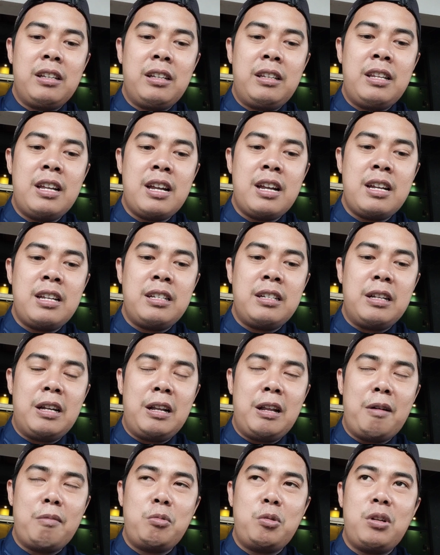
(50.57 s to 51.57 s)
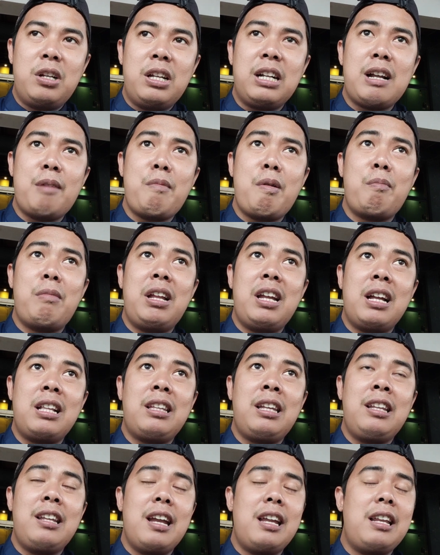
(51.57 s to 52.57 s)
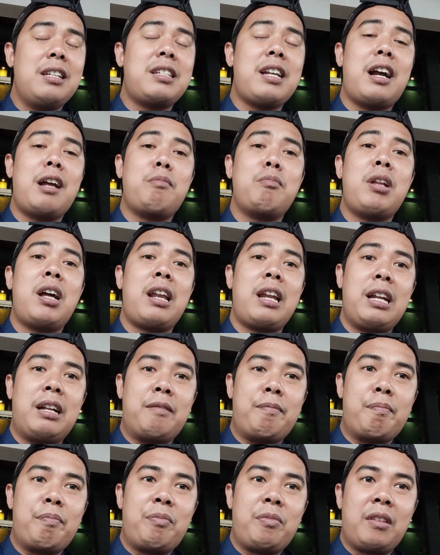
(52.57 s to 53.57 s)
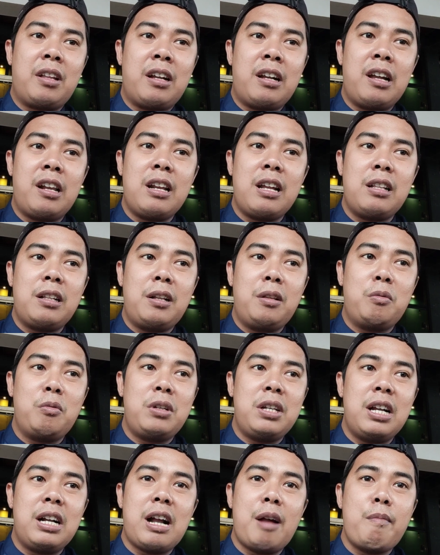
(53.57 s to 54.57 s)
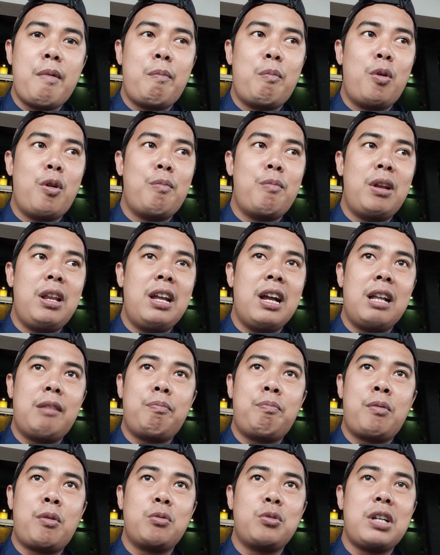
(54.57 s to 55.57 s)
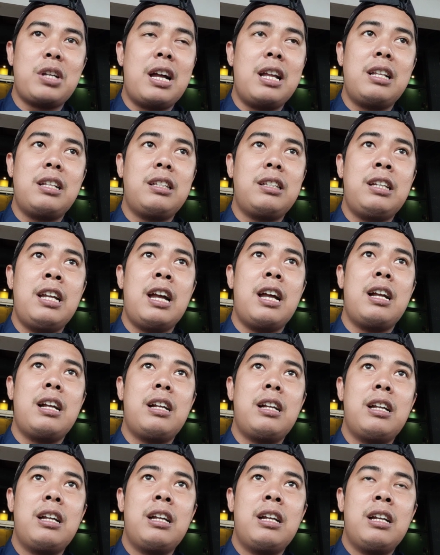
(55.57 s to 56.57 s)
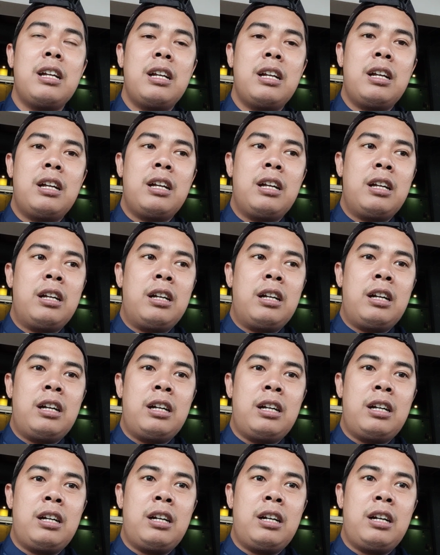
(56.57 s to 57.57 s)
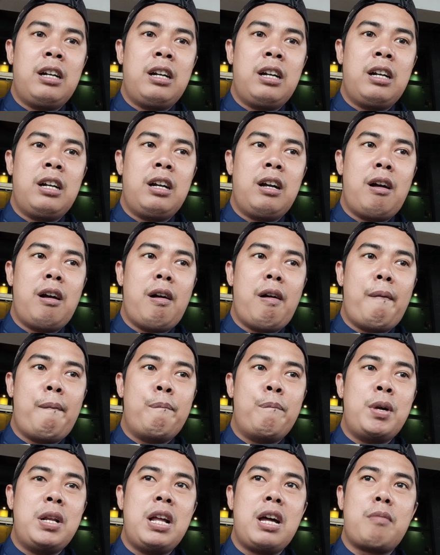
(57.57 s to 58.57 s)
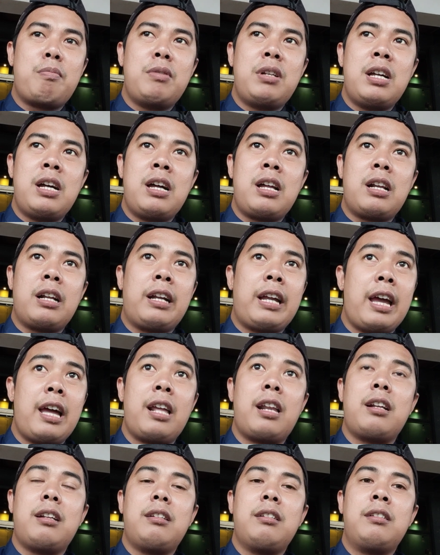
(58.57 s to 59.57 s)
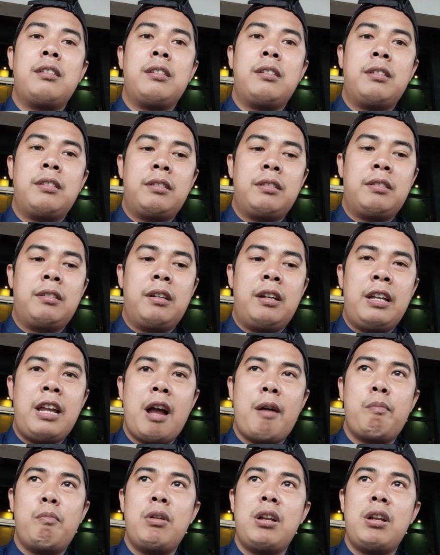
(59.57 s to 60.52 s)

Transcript: Dan alhamdulillah kami melihat ide ini sangat menarik karena tentunya kami belum melihat perusahaan yang eh, benar-benar uh, benar -benar care yang